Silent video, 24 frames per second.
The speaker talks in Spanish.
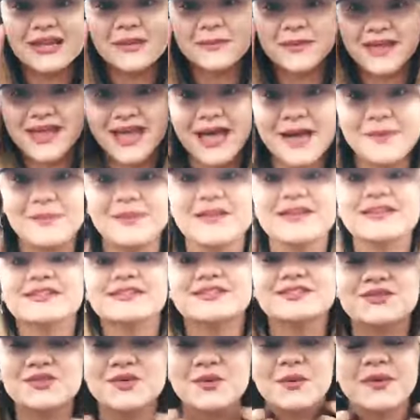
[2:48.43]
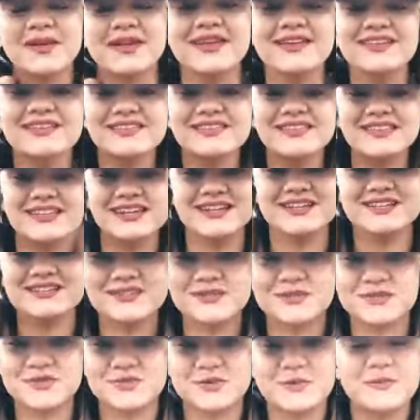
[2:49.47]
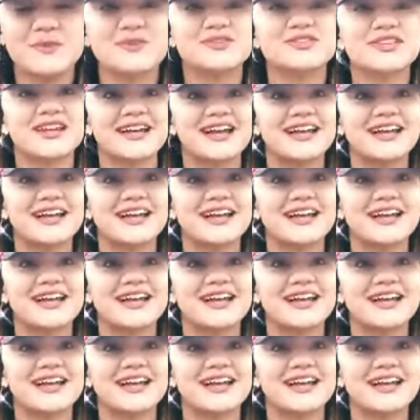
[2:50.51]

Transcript: de Miami. Subí tres, subimos tres,